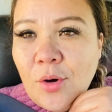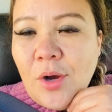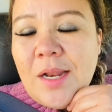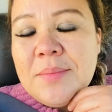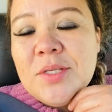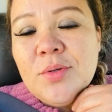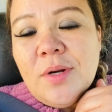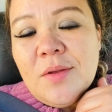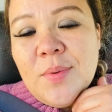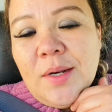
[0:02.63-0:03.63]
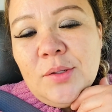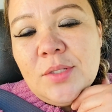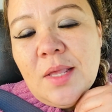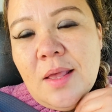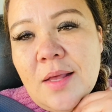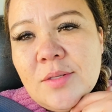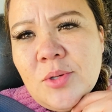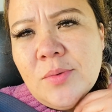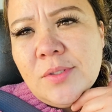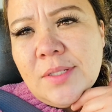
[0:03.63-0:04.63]
Hola mis chulas, buenos días,
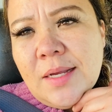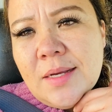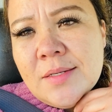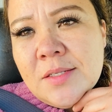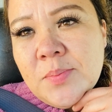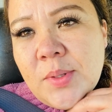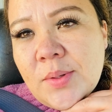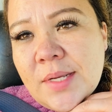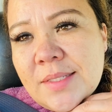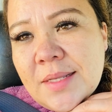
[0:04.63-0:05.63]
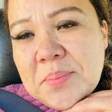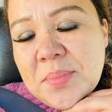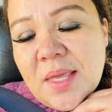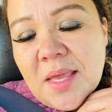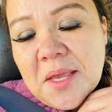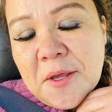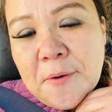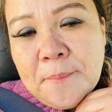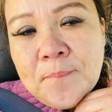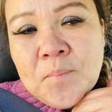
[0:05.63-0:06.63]
¿cómo están? Espero que estén
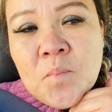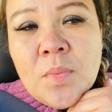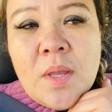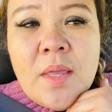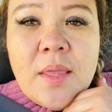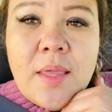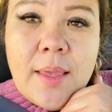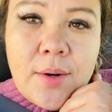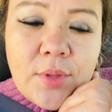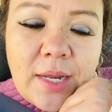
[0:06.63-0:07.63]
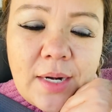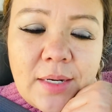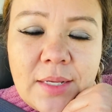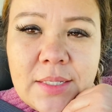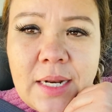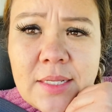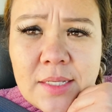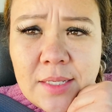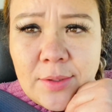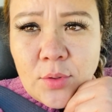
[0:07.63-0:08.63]
bien. Quiero darles las
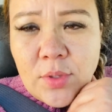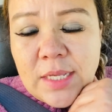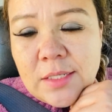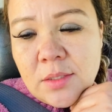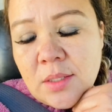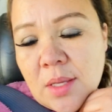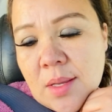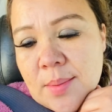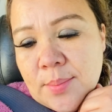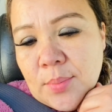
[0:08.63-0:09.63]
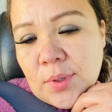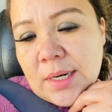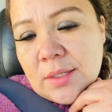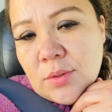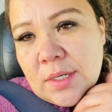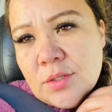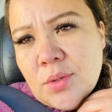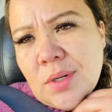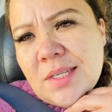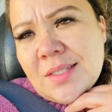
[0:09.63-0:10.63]
gracias a todas por las
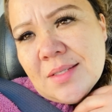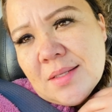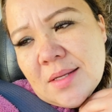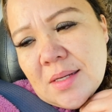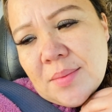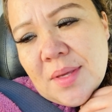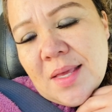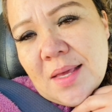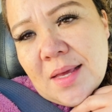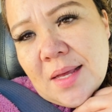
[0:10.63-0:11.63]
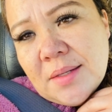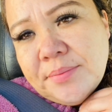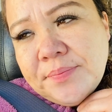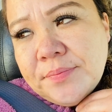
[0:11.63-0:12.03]
oraciones a mi hija.